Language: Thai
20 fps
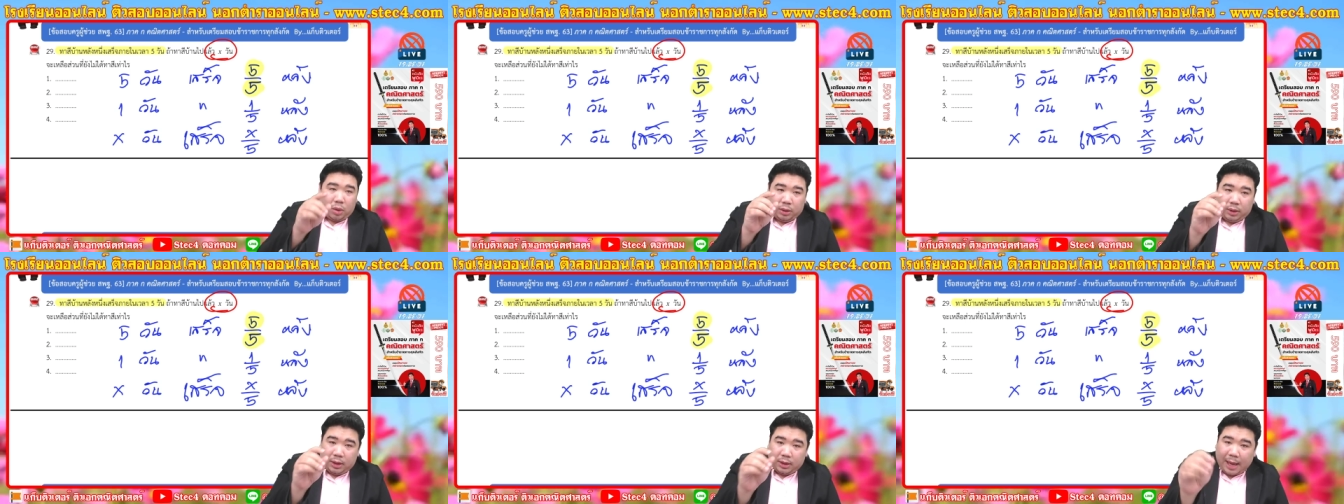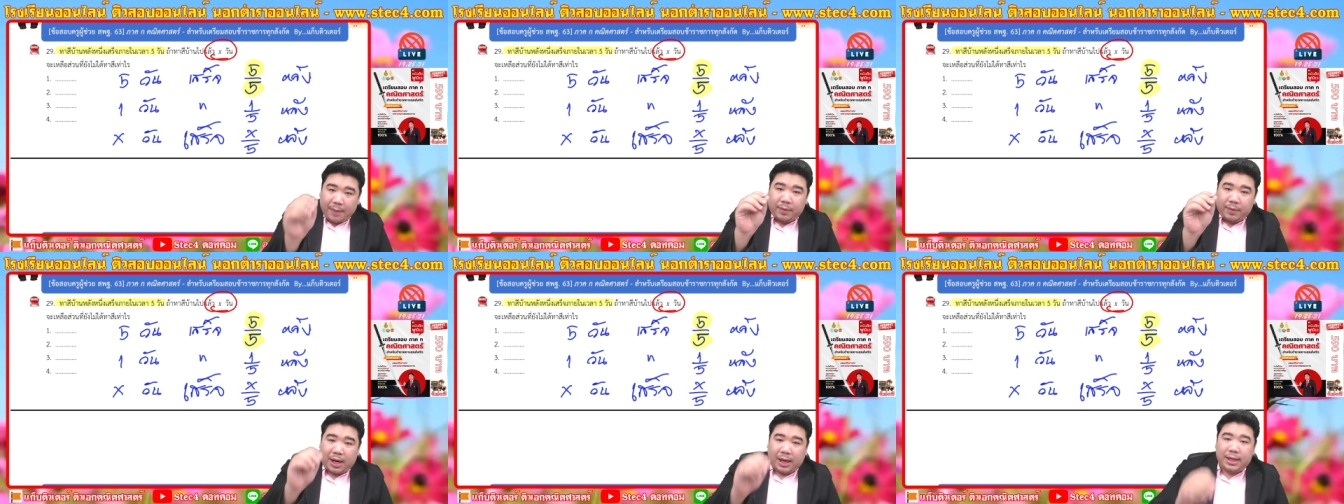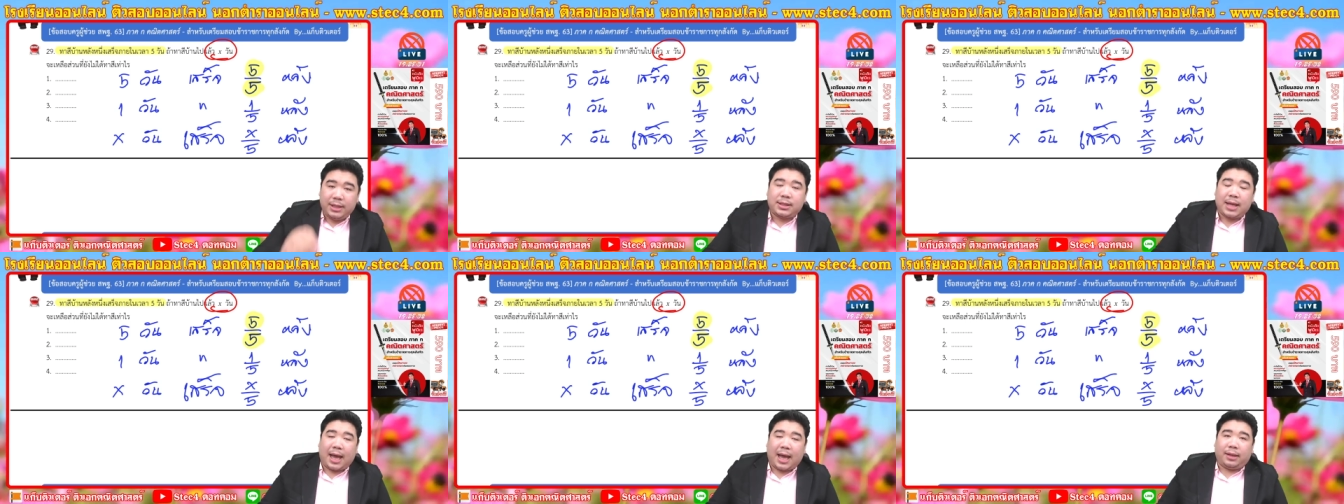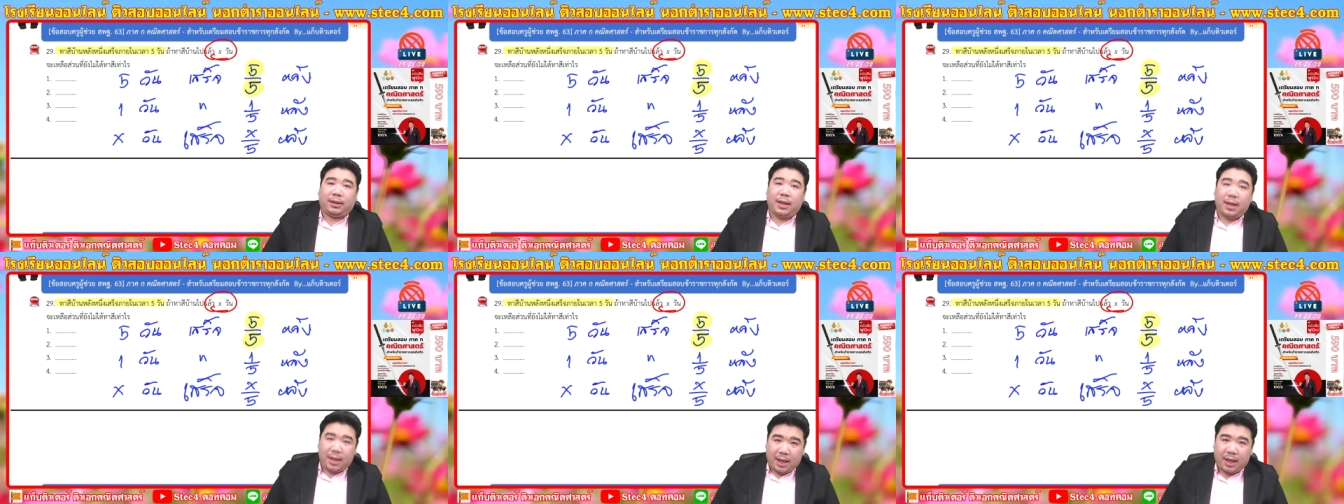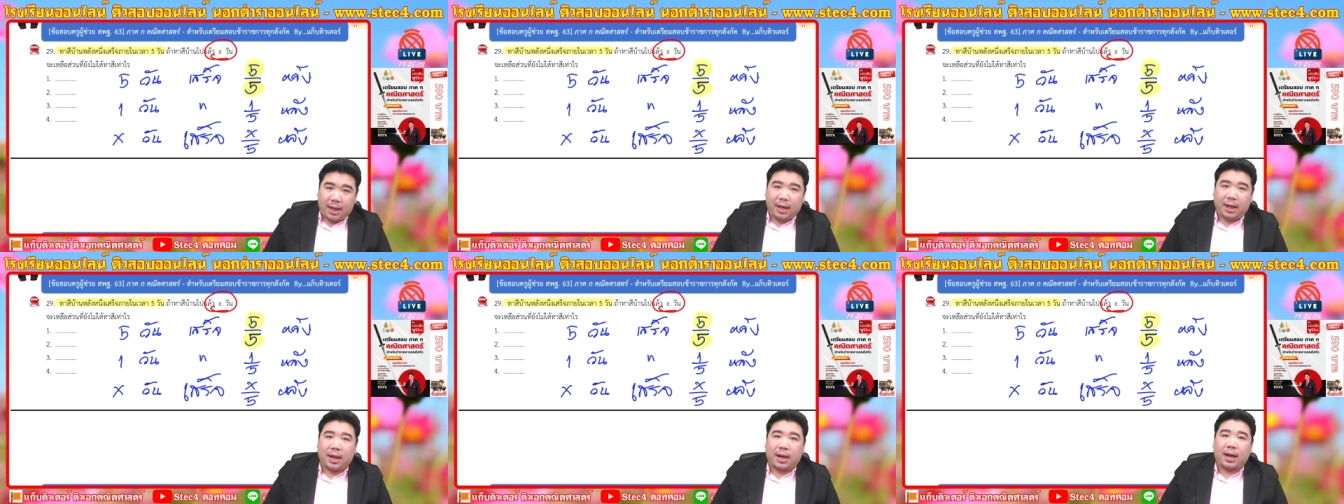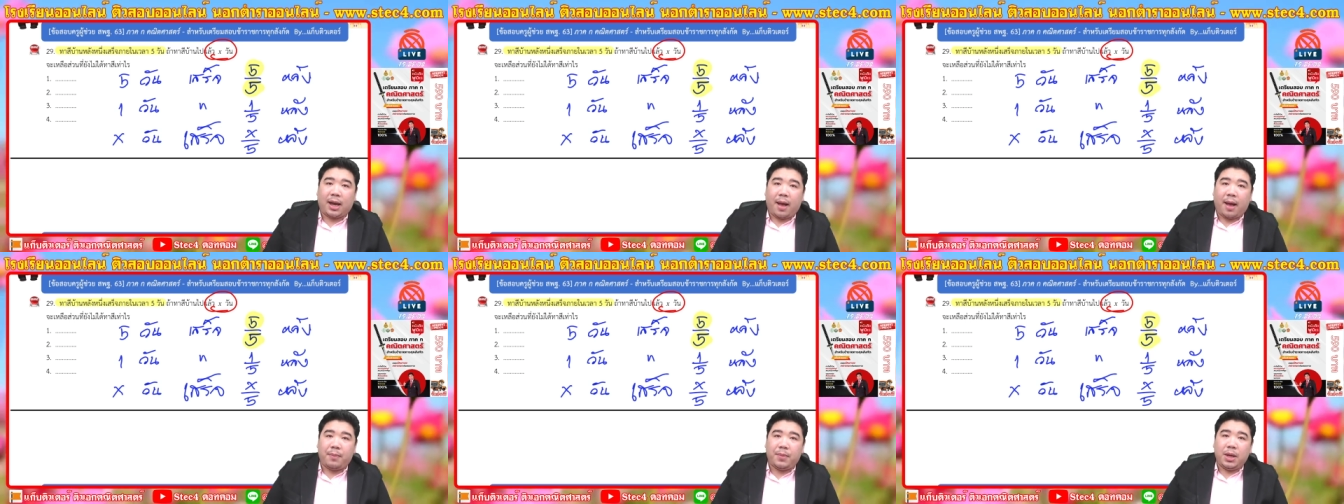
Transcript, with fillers: นที่ทำคณิตศาสตร์ที่ดีเนี่ยนะครับ